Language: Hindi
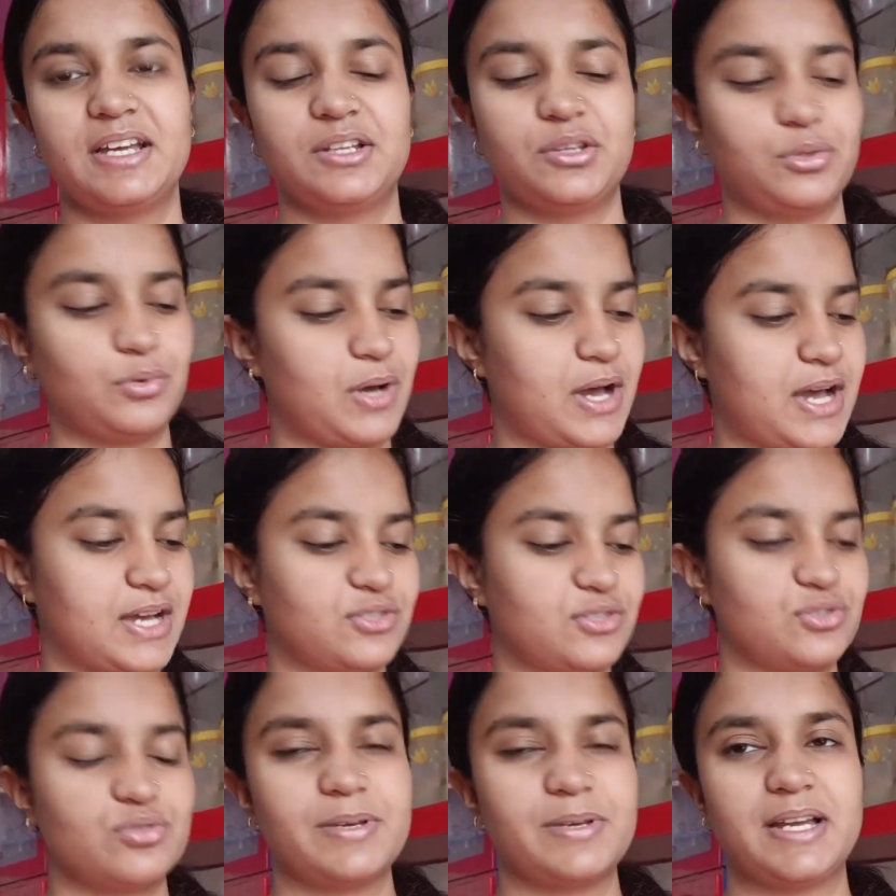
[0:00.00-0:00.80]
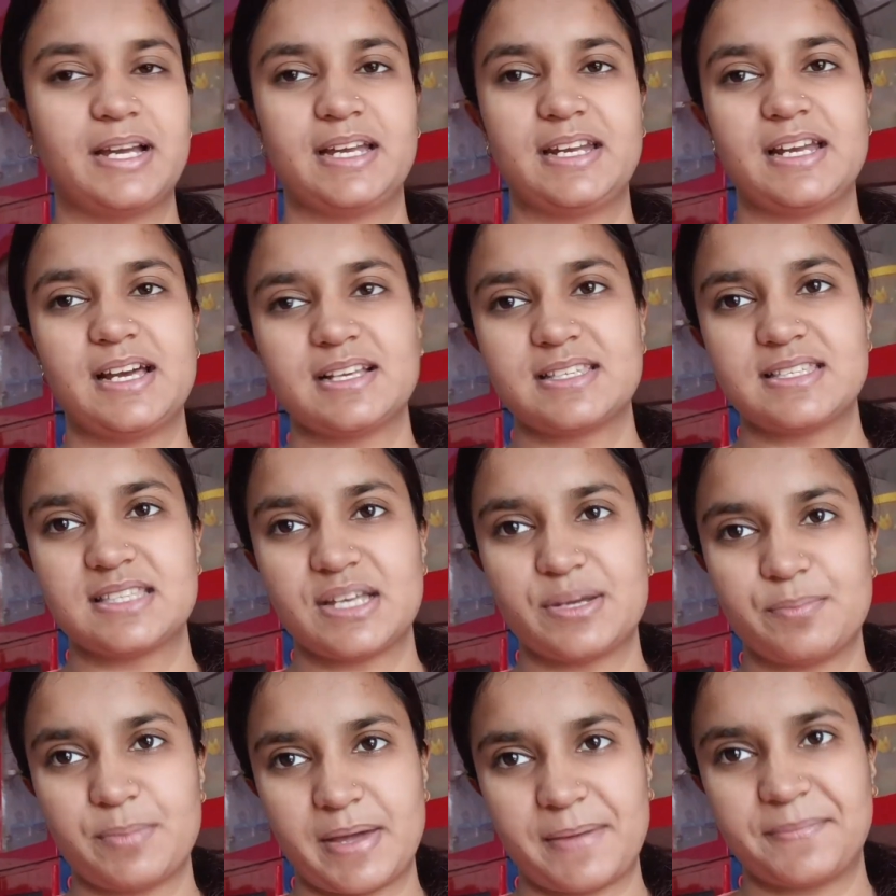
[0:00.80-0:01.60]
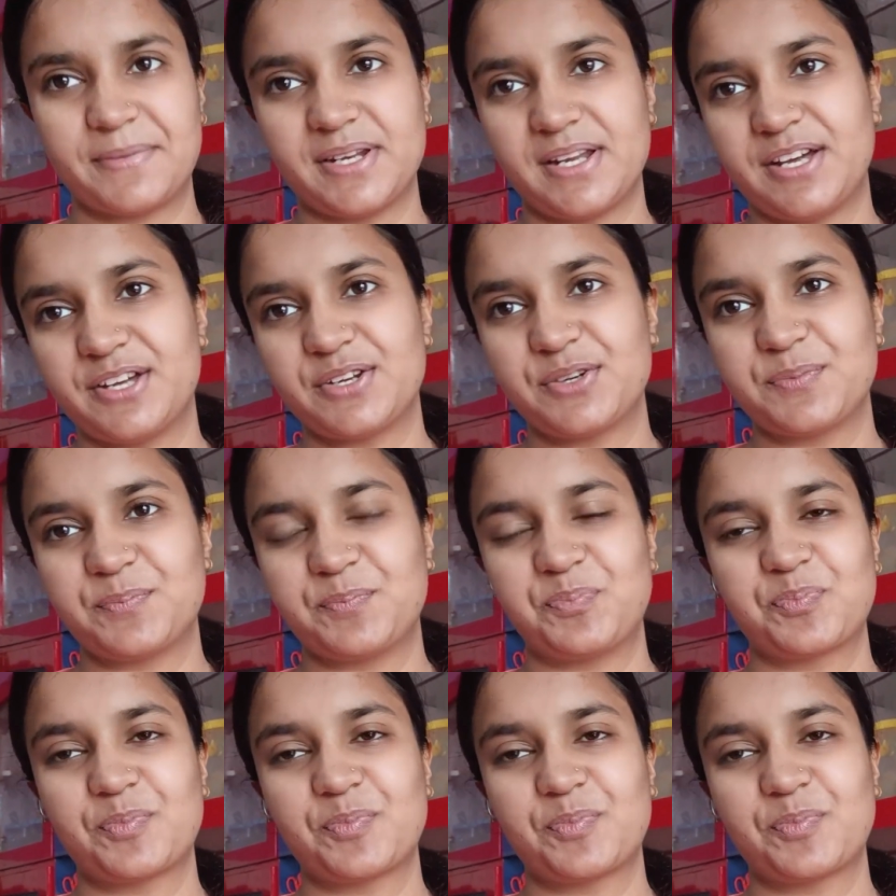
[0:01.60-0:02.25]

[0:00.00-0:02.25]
तो आज सुबह का नाश्ता मैं बना रही हूँ